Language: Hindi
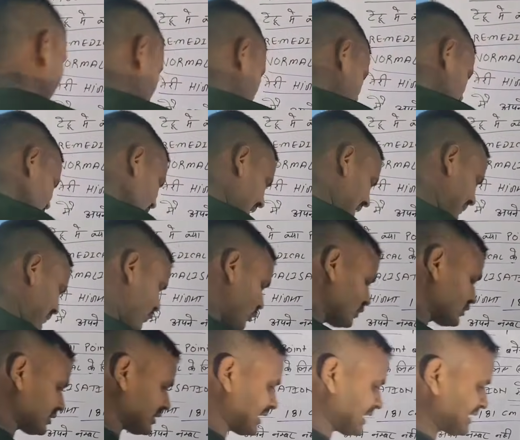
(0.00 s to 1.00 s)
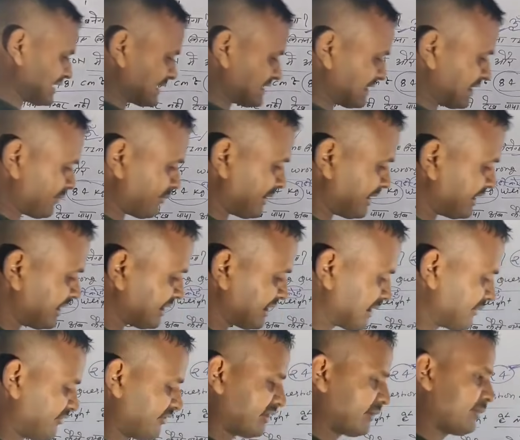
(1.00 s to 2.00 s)
और कुछ भाई पूछ रहे हैं कि सर
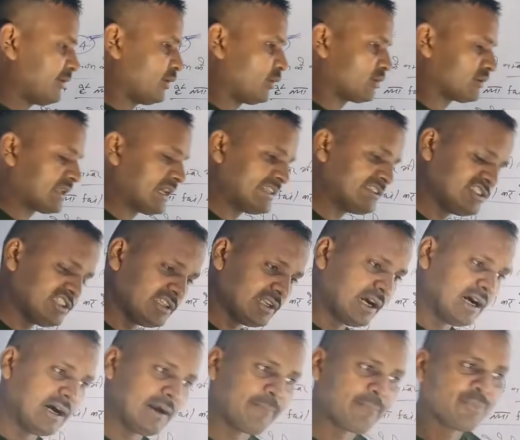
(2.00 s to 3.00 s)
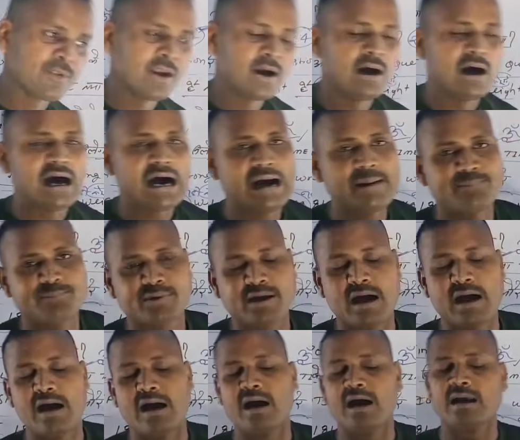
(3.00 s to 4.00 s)
मेडिकल फिर भी होता जी हाँ
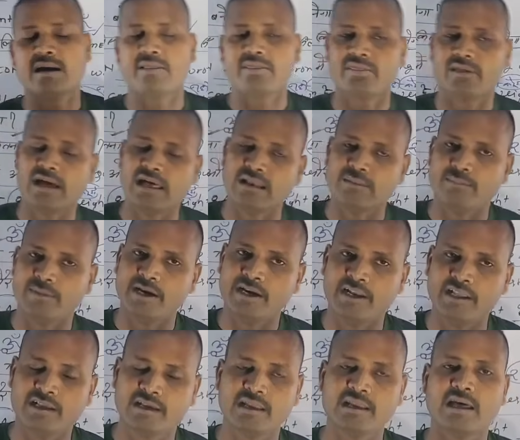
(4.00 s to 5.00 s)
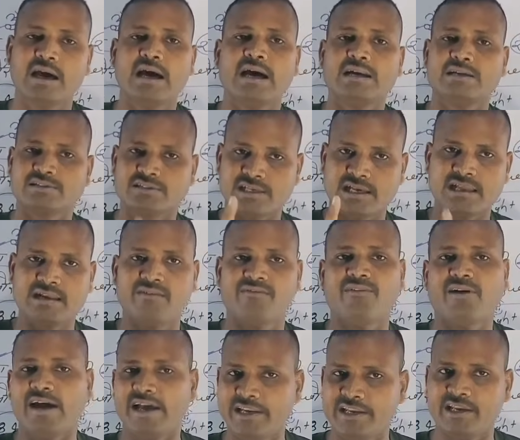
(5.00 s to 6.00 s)
आपका हर साल मेडिकल हर साल
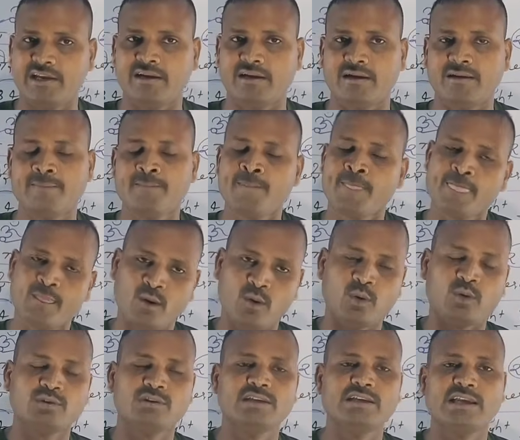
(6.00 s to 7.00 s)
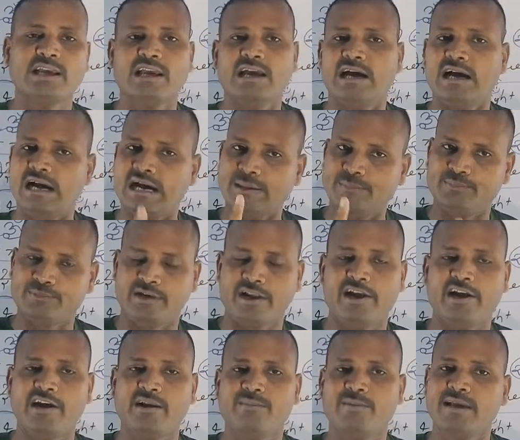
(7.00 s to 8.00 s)
फायरिंग होती है आप
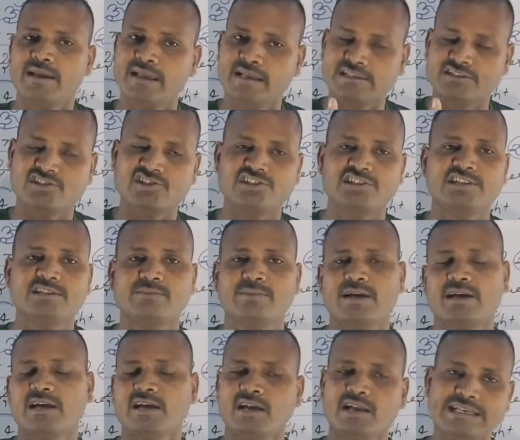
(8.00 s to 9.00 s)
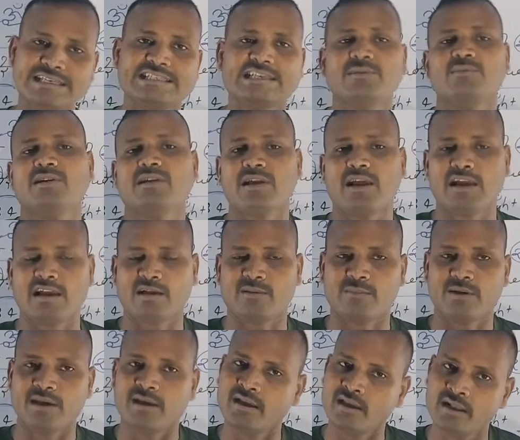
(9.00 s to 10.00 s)
ट्रेड में हैं जीडी में हैं किसी भी रैंक
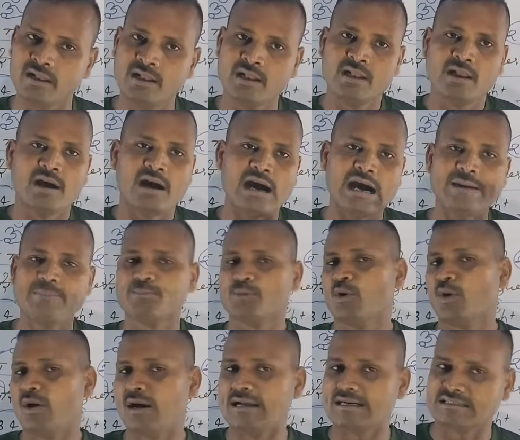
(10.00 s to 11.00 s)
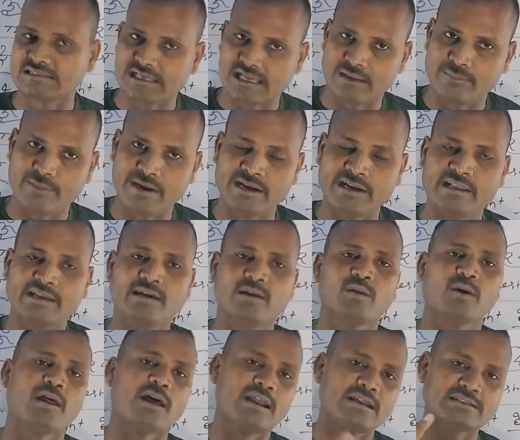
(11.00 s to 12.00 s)
में हैं आपको हर साल
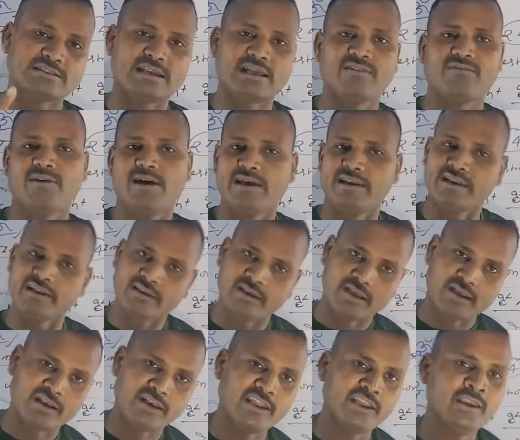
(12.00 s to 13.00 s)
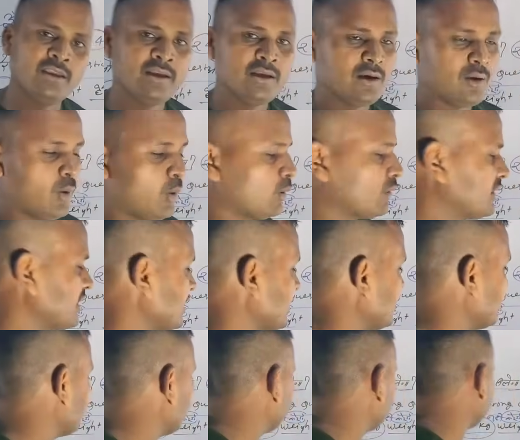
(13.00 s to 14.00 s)
मेडिकल और हर साल फायरिंग करनी होती
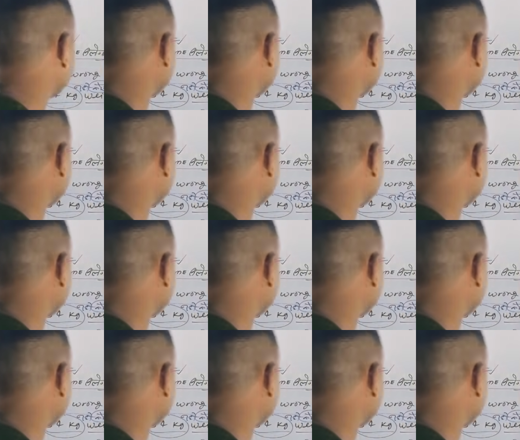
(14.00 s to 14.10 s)
है